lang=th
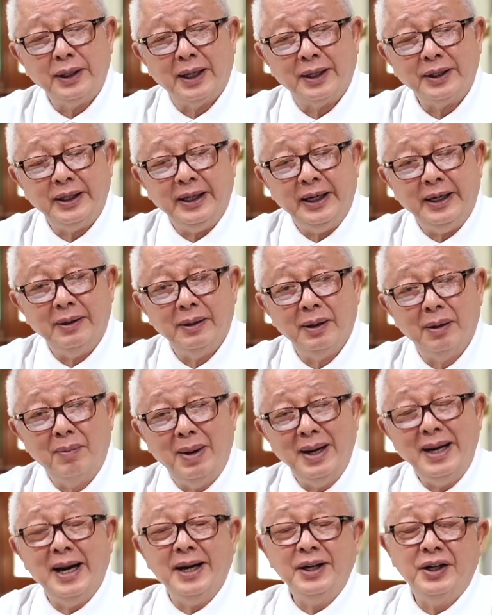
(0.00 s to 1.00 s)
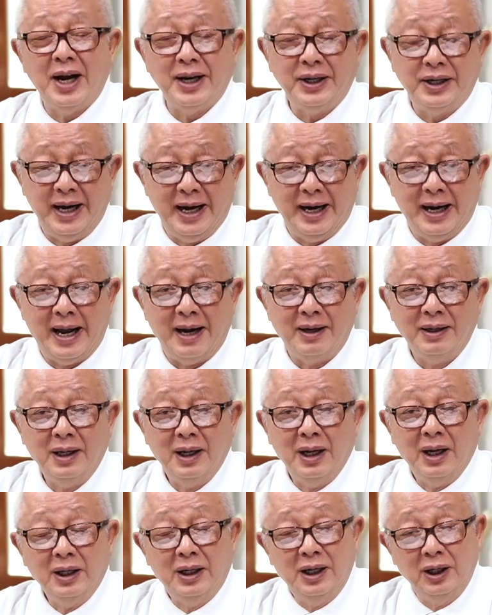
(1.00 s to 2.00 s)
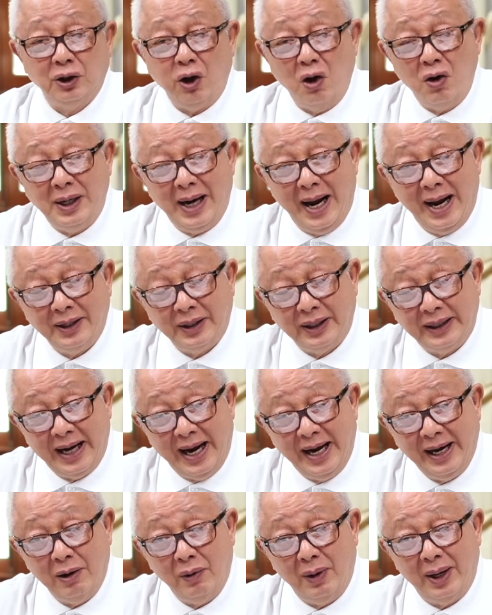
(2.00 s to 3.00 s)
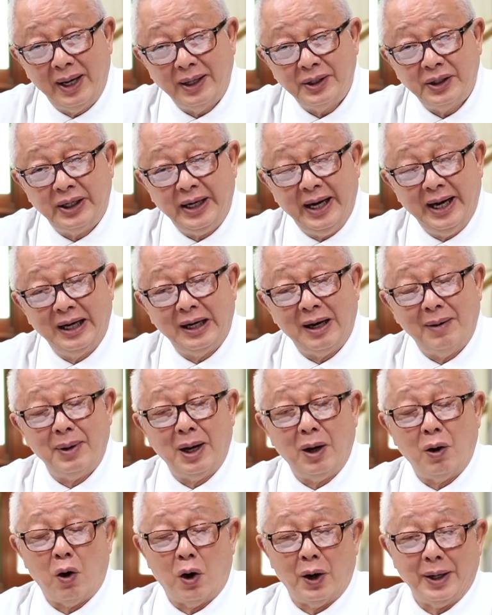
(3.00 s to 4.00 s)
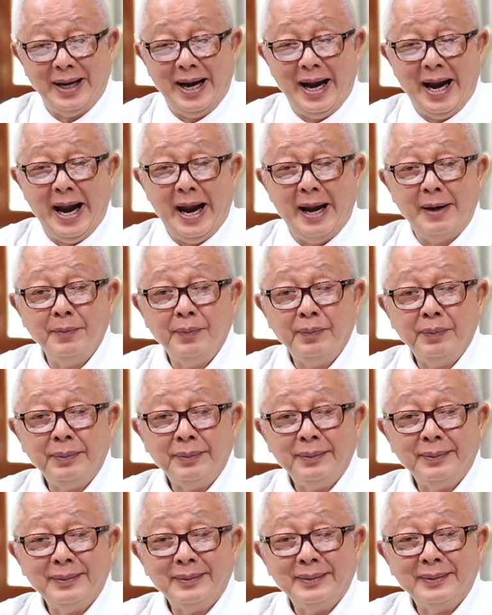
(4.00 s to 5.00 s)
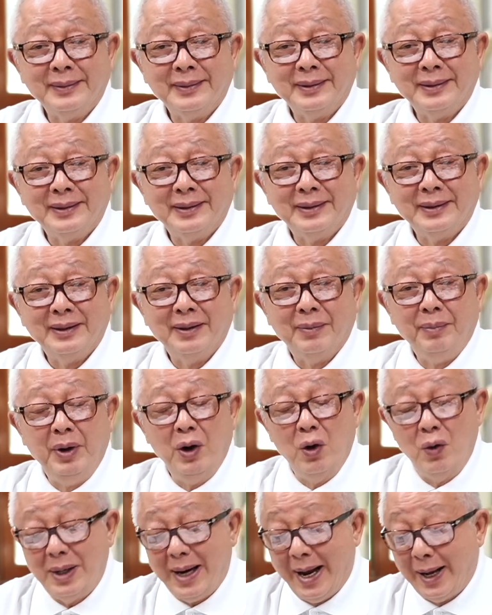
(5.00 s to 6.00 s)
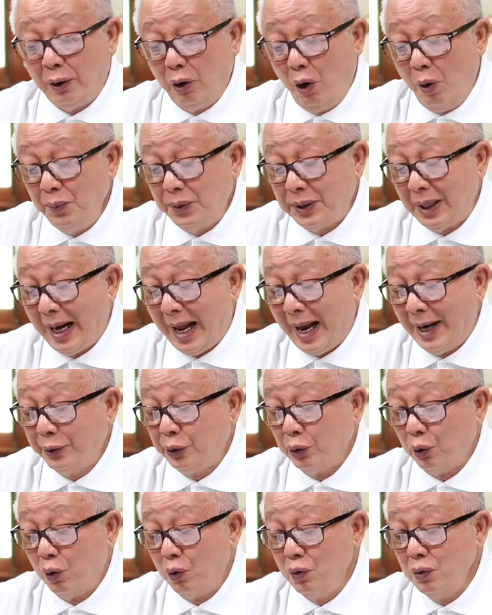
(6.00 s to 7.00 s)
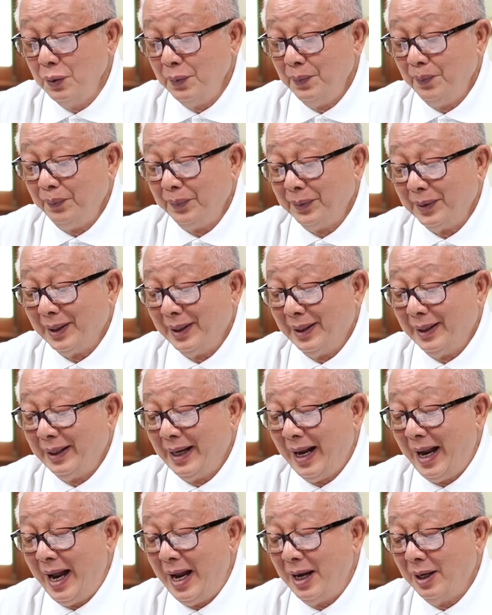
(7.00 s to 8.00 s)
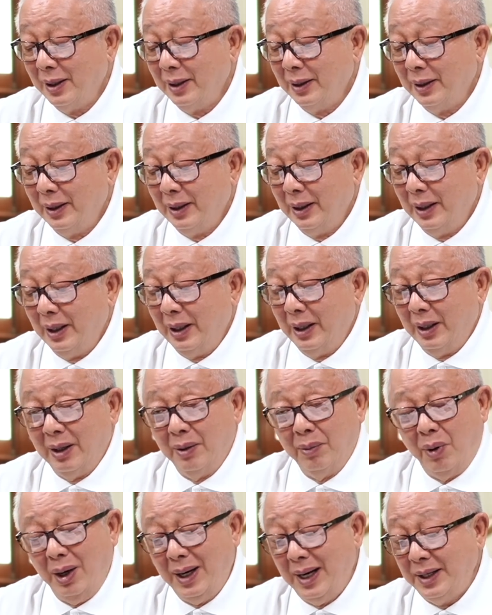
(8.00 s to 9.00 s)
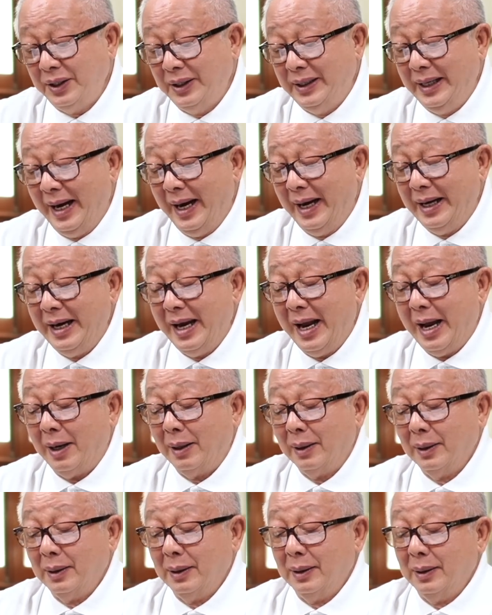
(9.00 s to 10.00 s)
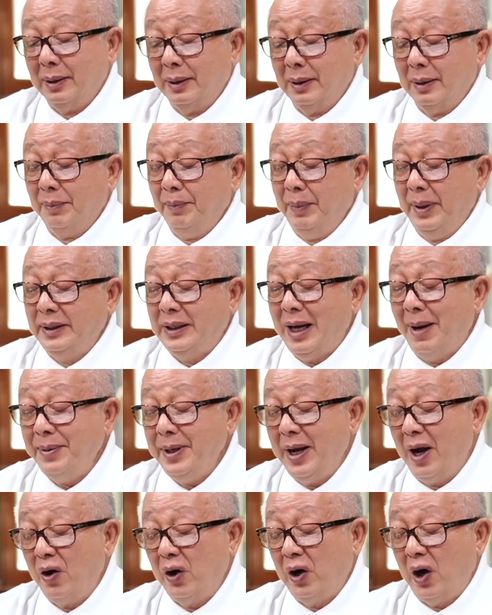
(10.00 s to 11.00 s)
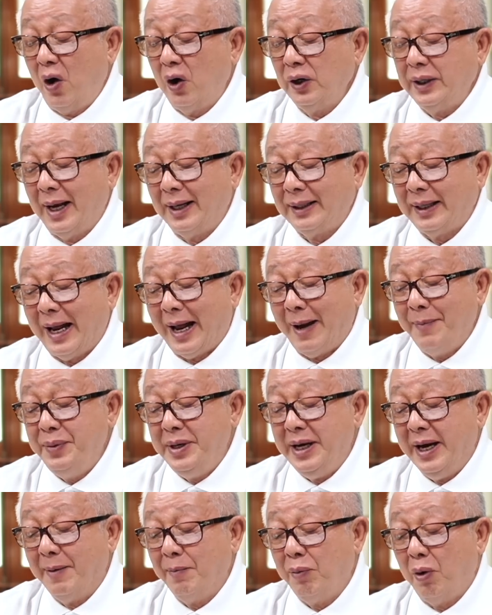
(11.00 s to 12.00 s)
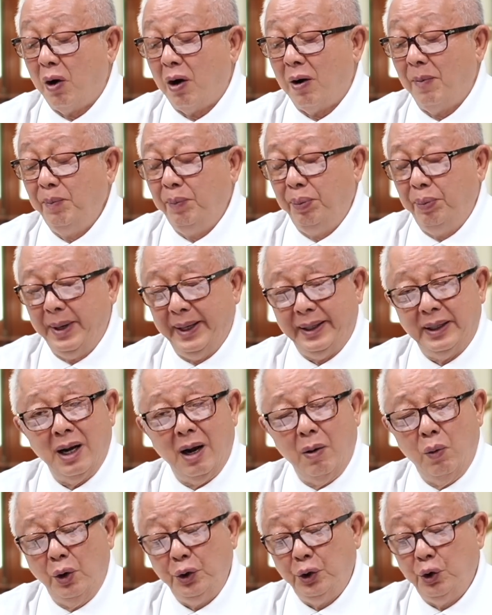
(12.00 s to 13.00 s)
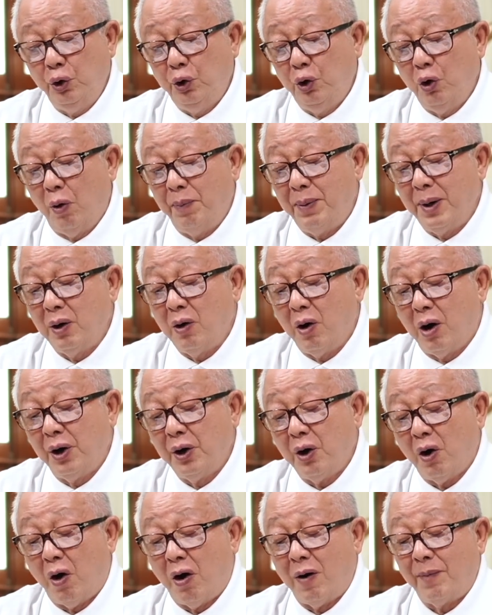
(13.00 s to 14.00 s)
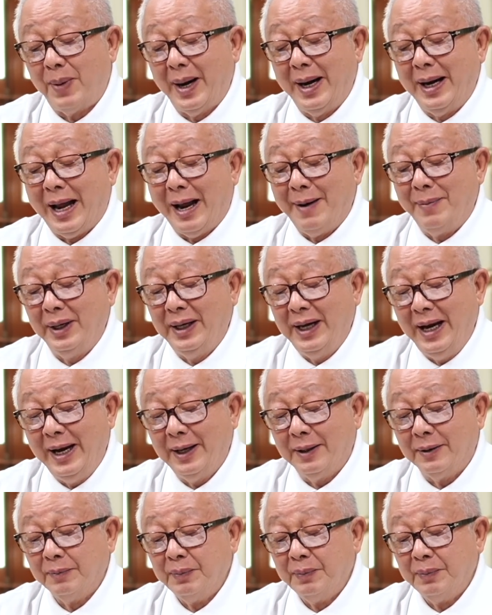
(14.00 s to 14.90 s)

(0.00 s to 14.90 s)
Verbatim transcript: จากจีนมันเห็นชัดเจนละคือต้องการแสดงเห็นว่ารัสเซียกำลังอ่อนแอมีโอกาสล่มสลายสูงนะฮะเพราะรัสเซียเนี่ยมีทรัพยากรทางทหารเพียงพอผลิตอาวุธยุทโธปกรณ์ออกไปหลายประเทศ